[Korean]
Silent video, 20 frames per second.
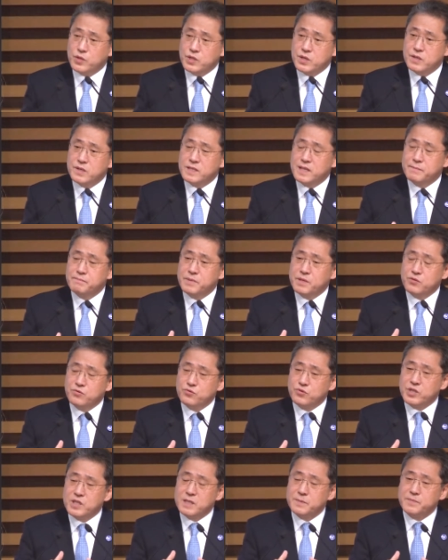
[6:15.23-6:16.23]

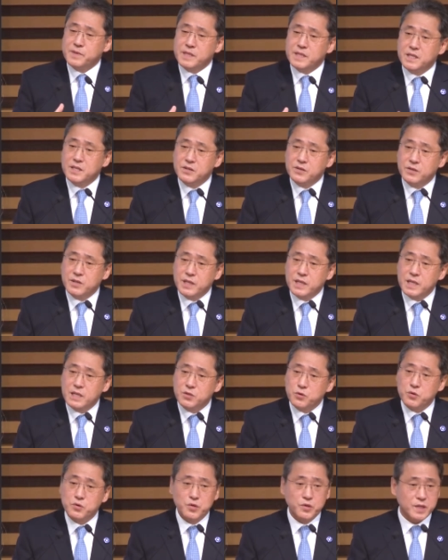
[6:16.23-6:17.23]
1392년에
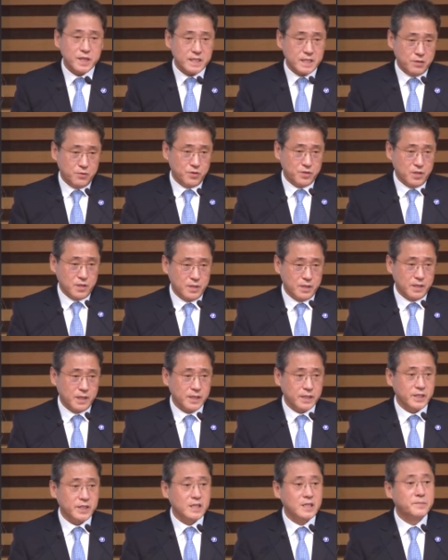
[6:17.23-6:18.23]
조선이 세워졌는데
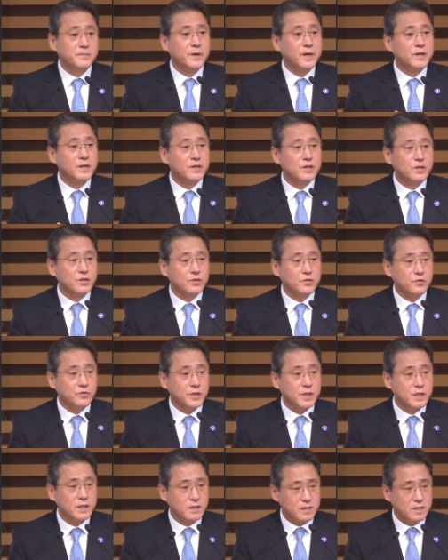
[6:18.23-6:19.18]
200년 뒤에